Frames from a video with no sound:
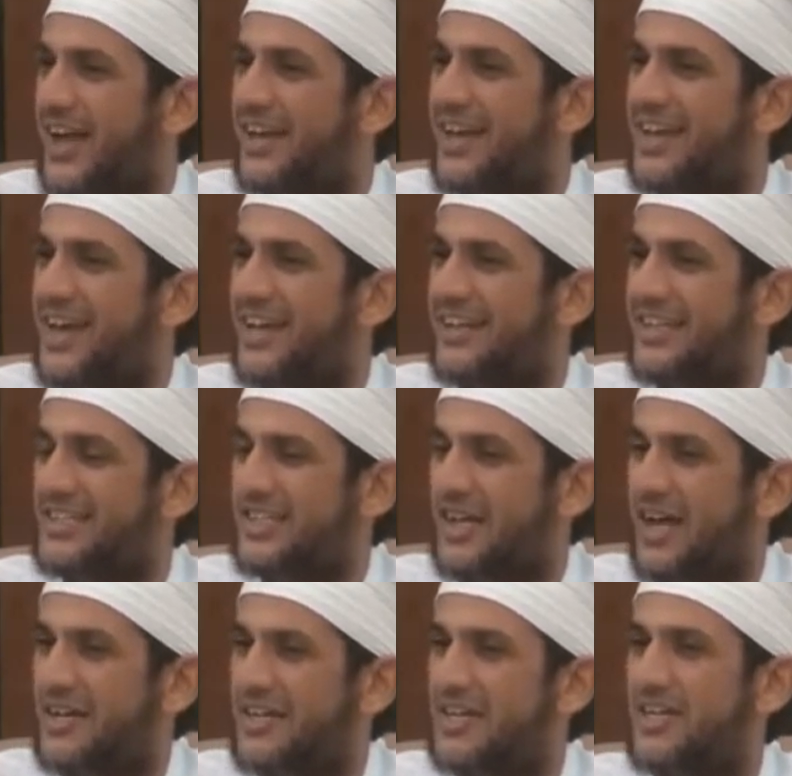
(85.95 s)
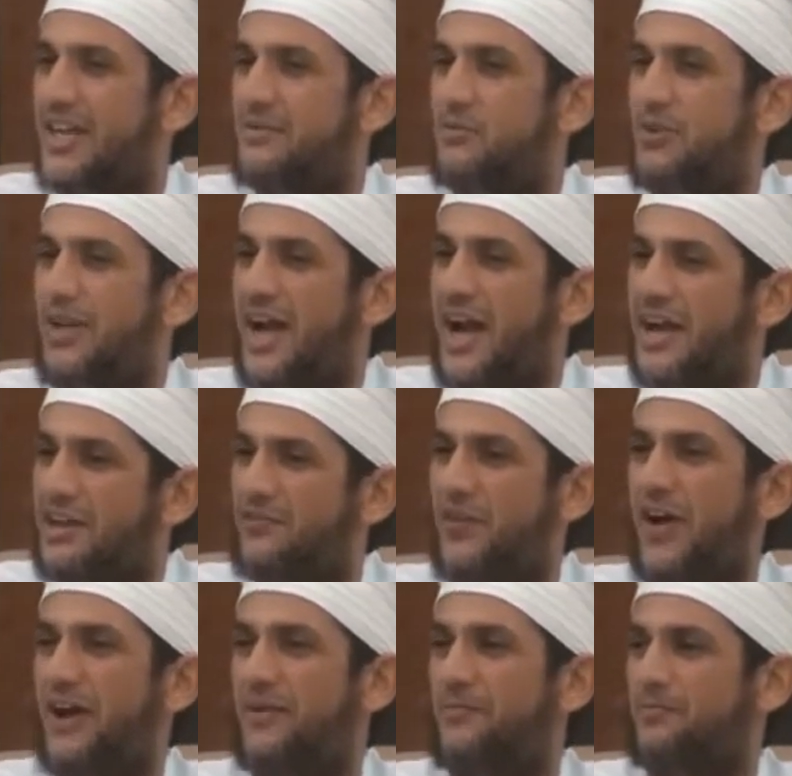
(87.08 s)
عليها النصرانية
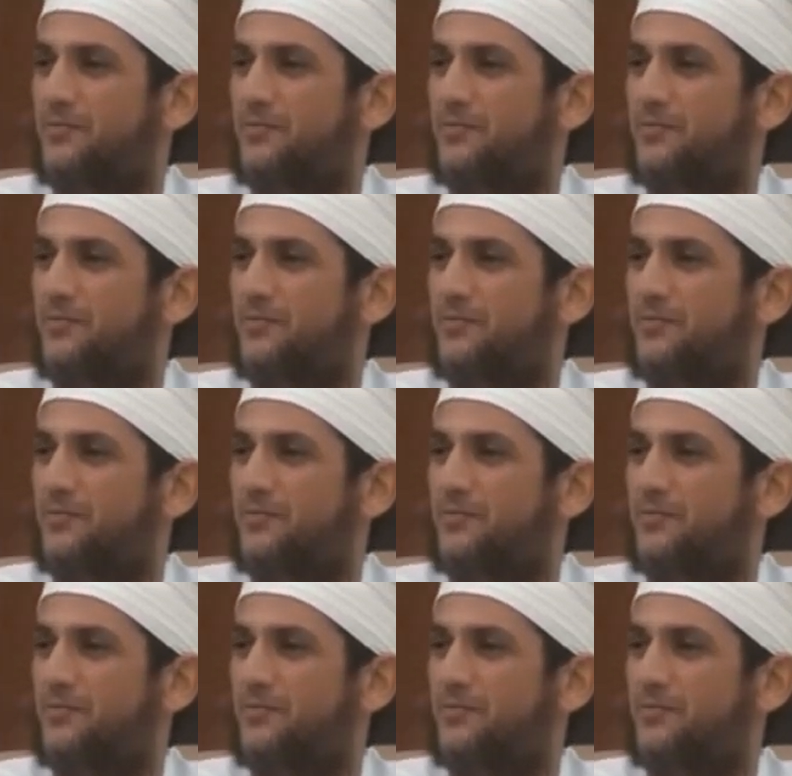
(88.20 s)
المنحرفة